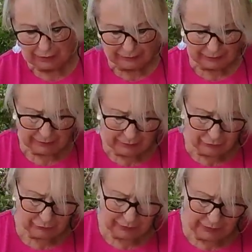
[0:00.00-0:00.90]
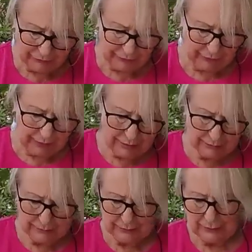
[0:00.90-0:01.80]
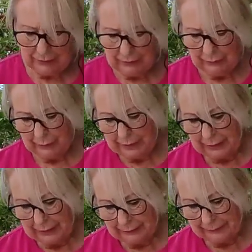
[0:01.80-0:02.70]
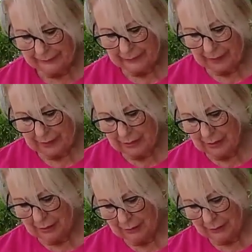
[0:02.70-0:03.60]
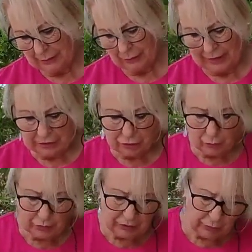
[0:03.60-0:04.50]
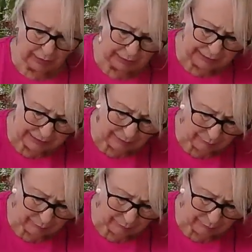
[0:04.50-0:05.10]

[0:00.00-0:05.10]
ola de calor de África, ¿vale? Y, y eso unido a que las